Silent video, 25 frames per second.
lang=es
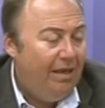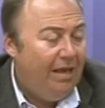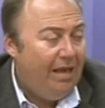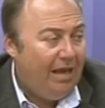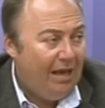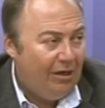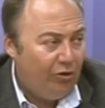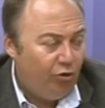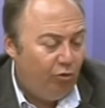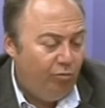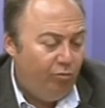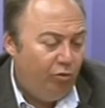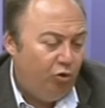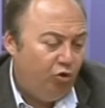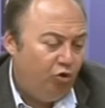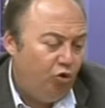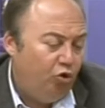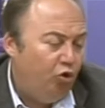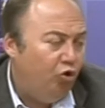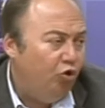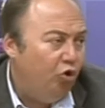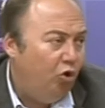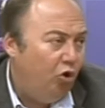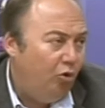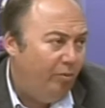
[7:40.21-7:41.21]
asombroso no
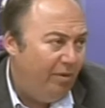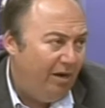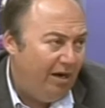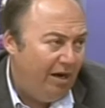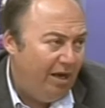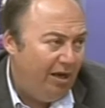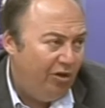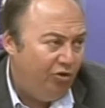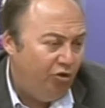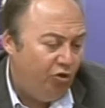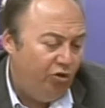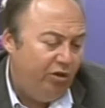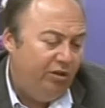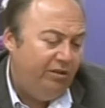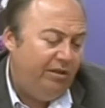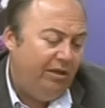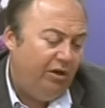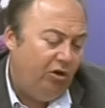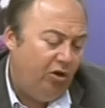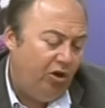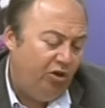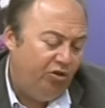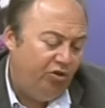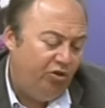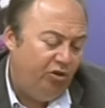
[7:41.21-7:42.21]
solo para los accionistas, que
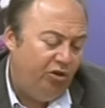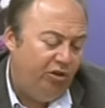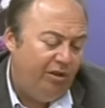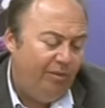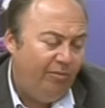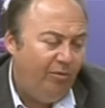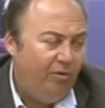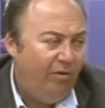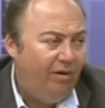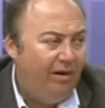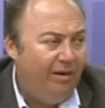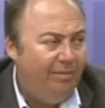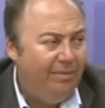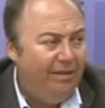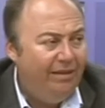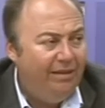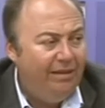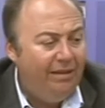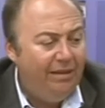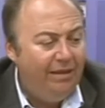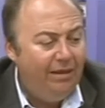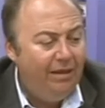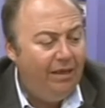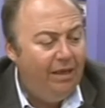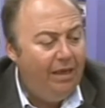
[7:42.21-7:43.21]
los accionistas
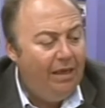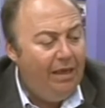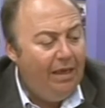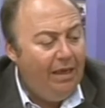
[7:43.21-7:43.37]
probablemente